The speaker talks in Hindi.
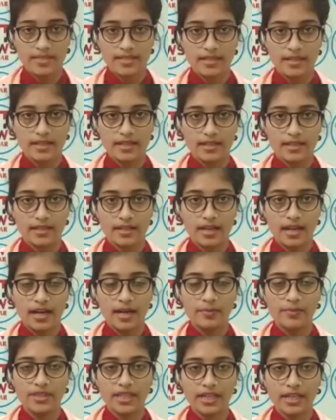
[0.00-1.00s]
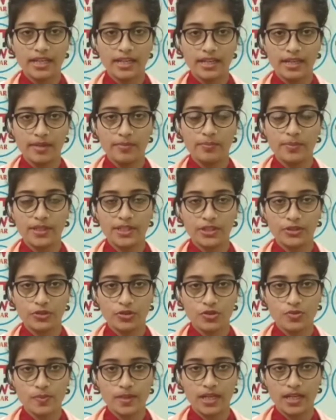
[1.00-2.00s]
नमस्कार आप देख रहे हैं बीटी
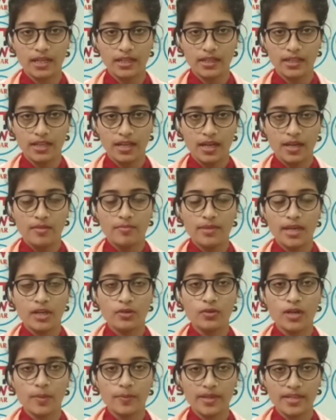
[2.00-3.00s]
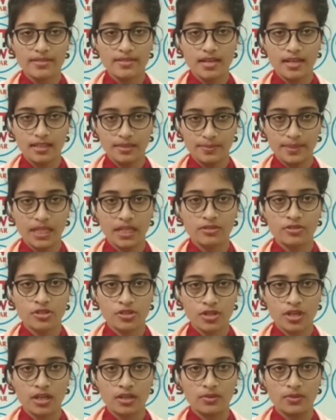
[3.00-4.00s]
न्यूज़ बिहार मैं हूं आपके साथ
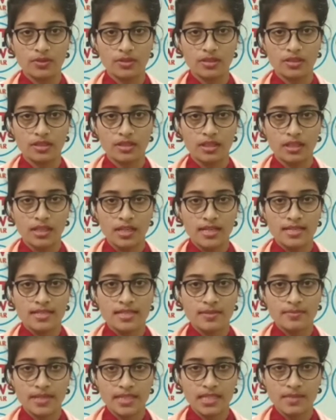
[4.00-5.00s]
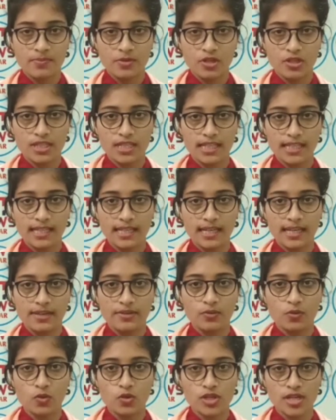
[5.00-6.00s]
मीनाक्षी ठाकुर समस्तीपुर जिले के
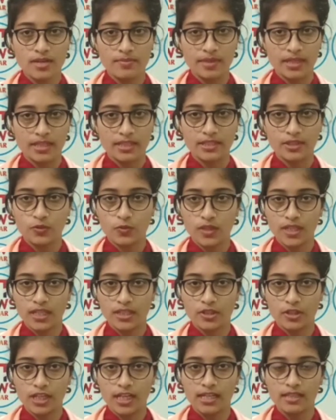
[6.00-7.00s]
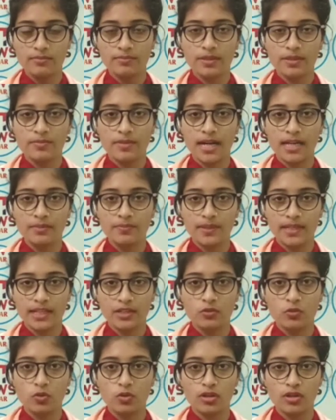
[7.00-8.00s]
रोशा में ड्यूटी के दौरान बीमार पड़े
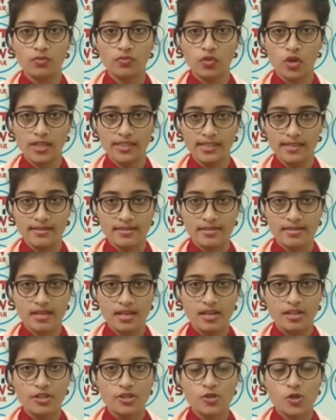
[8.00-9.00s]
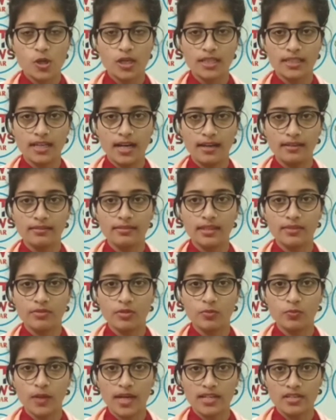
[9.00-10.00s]
कोरोना वॉरियर्स चौकीदार
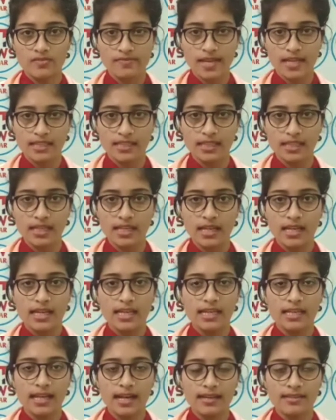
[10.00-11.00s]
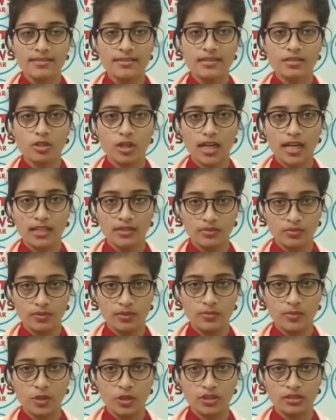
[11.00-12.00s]
देवी पासवान की इलाज के दौरान
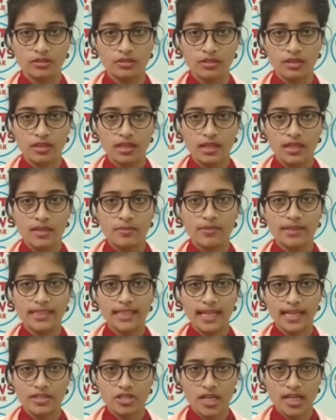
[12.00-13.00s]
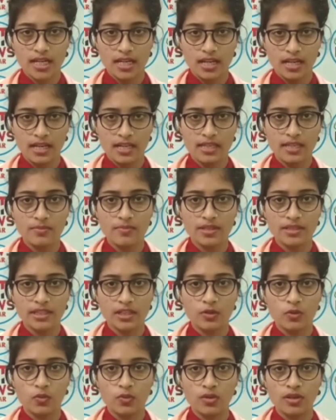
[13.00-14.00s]
हुई मौत बताया जा रहा है कि
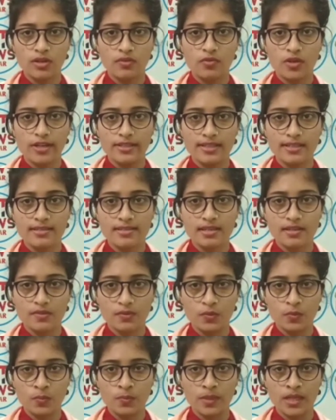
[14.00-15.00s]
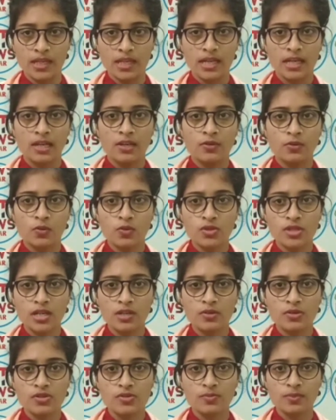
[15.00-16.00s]
मृतक कोरोना वॉरियर्स के रूप में रोसरा
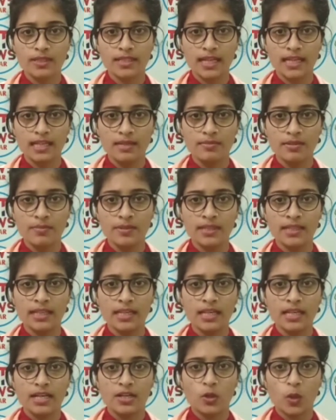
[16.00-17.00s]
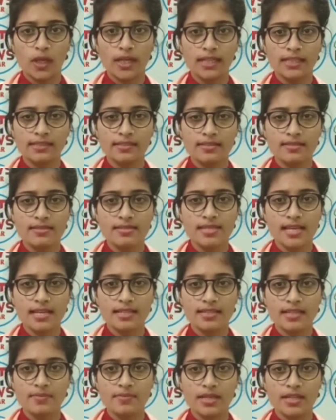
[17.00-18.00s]
उच्च विद्यालय में बने क्वारंटीन
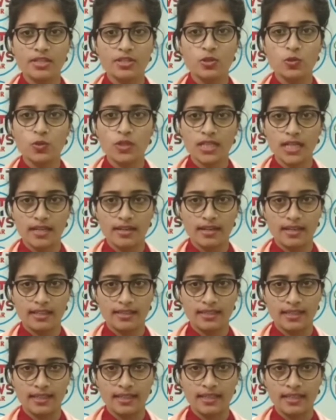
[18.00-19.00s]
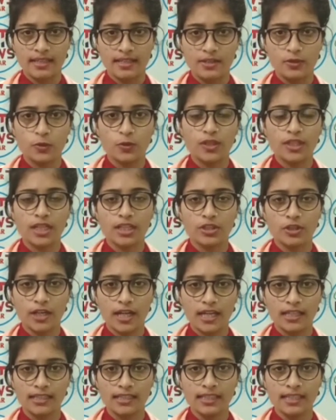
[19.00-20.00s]
सेंटर में ड्यूटी कर रहे थे ड्यूटी के
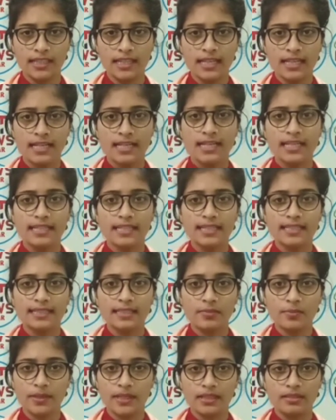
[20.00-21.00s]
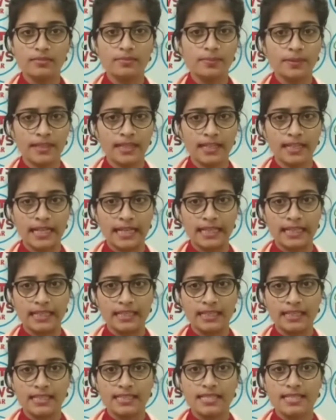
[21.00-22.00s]
दौरान ही इनकी तबीयत बिगड़ गई
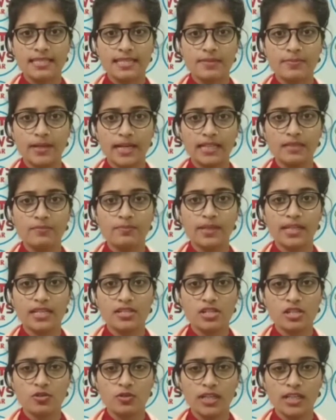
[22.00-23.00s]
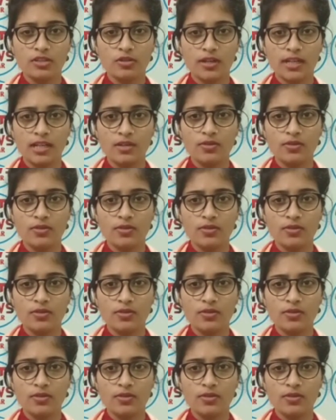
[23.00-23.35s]
जिसके बाद परिजनों के द्वारा